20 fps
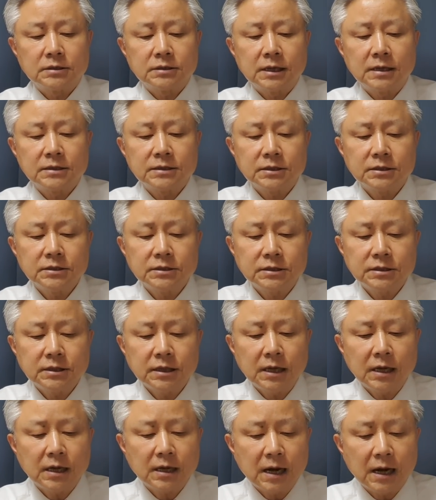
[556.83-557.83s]
재선
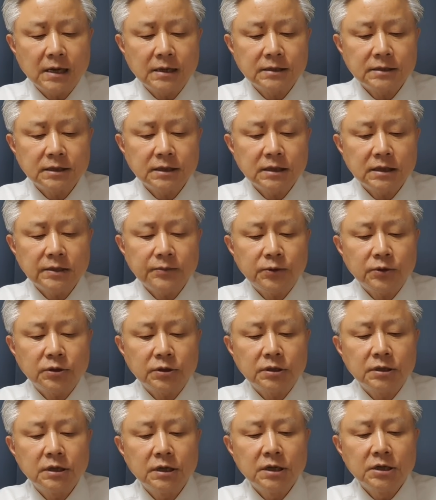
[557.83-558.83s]
씨의 강제
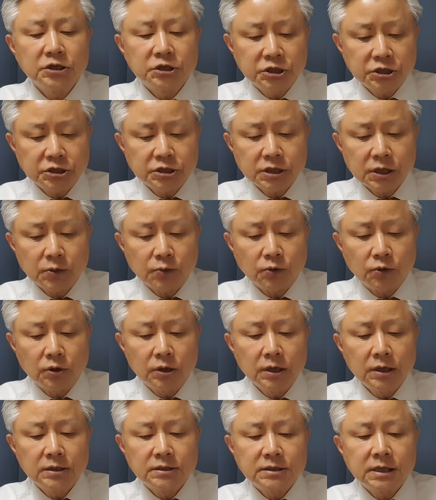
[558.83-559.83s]
입원을 지시하고
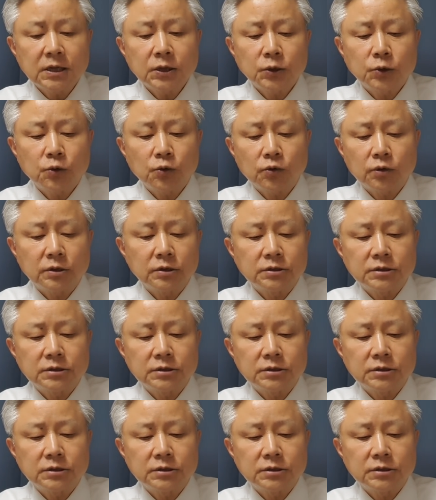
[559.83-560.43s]
재촉,